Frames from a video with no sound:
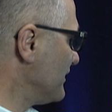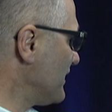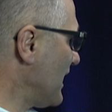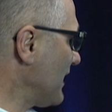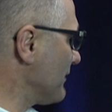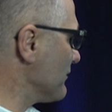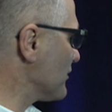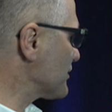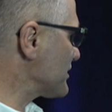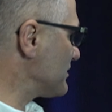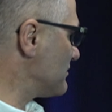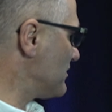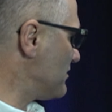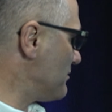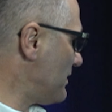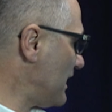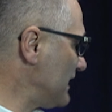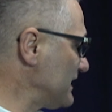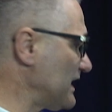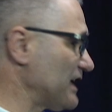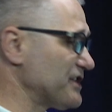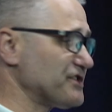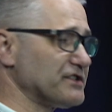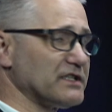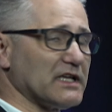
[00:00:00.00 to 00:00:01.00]
Jak możemy
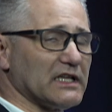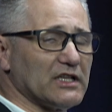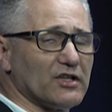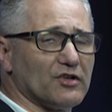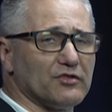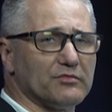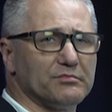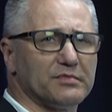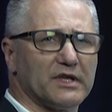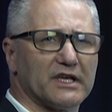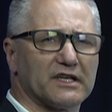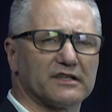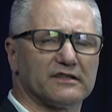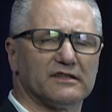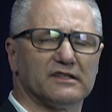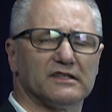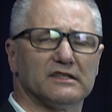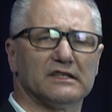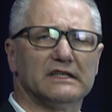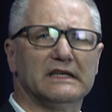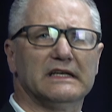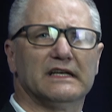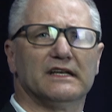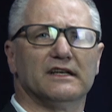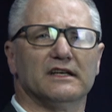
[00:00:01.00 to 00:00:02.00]
badać
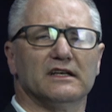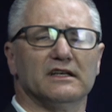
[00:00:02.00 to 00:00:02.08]
nanoobiekty?